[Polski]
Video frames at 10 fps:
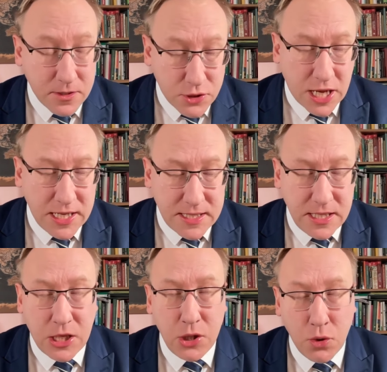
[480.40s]
Część z
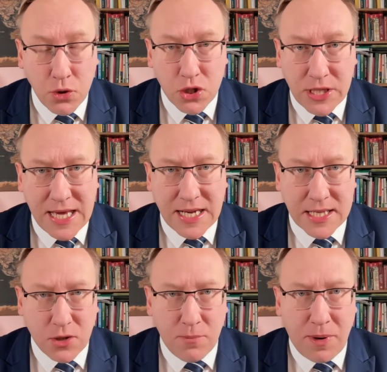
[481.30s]
nich już
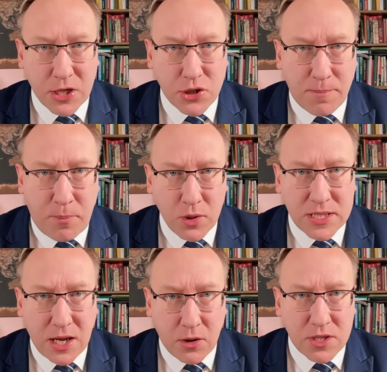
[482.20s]
teraz obarcza
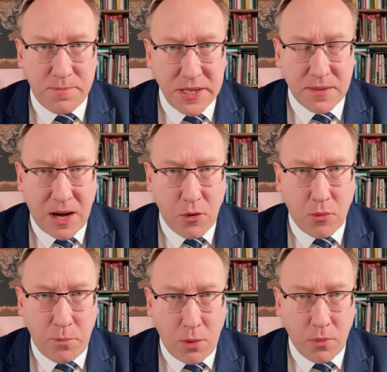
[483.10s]
Polskę o zbyt
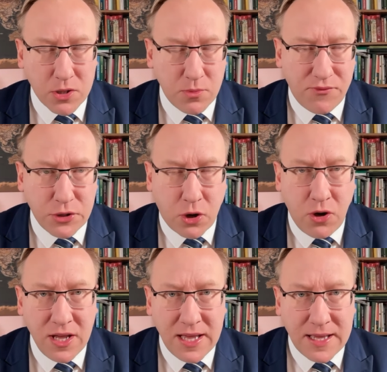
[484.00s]
małą pomoc. Mówi
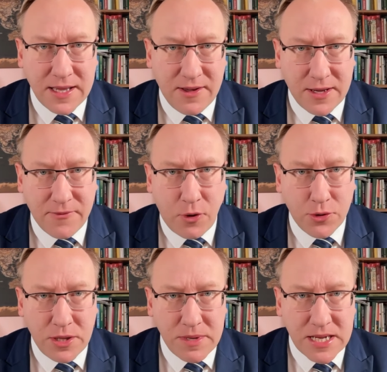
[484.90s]
to e,
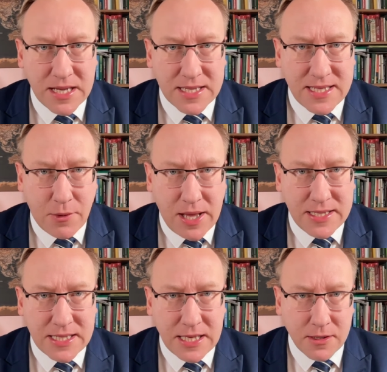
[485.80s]
Wołodymyr
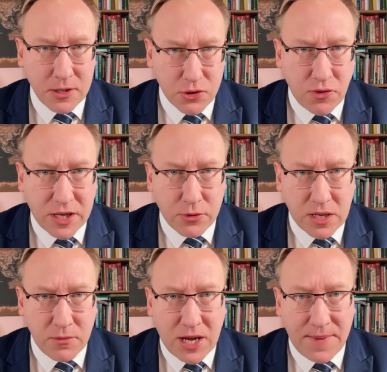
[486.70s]
Zełenski, e, człowiek,
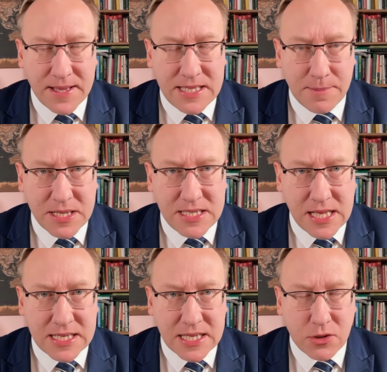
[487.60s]
któremu kadencja
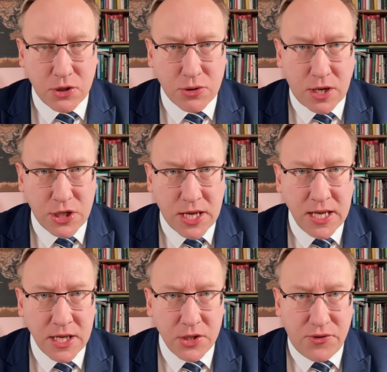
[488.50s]
prezydencka skończyła się
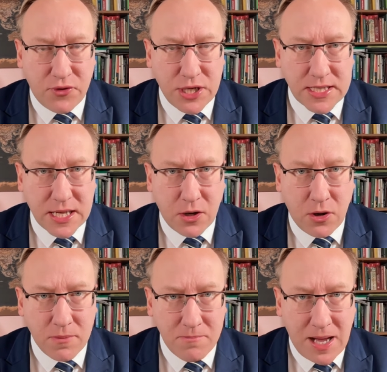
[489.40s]
20
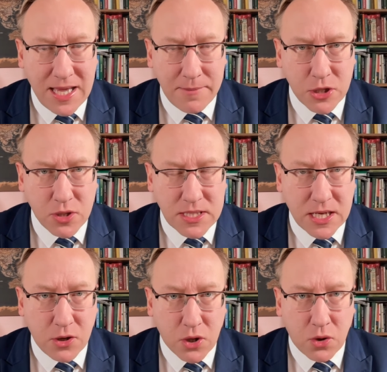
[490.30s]
maja
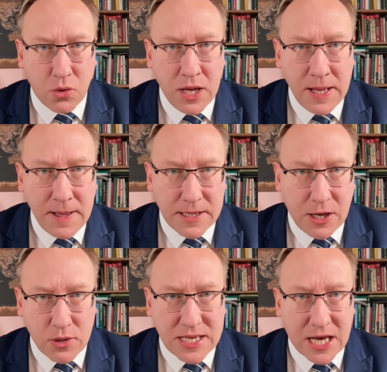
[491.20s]
bieżącego roku.
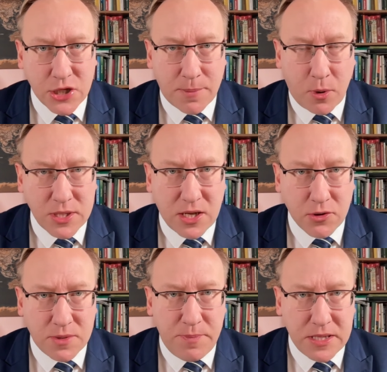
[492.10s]
Oskarża Polskę
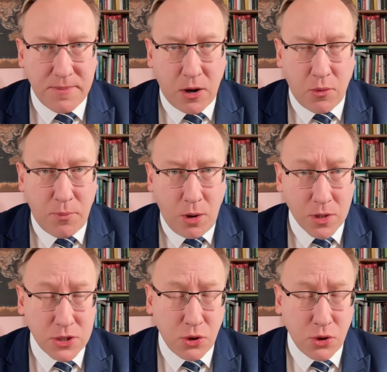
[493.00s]
o zbyt małą pomoc.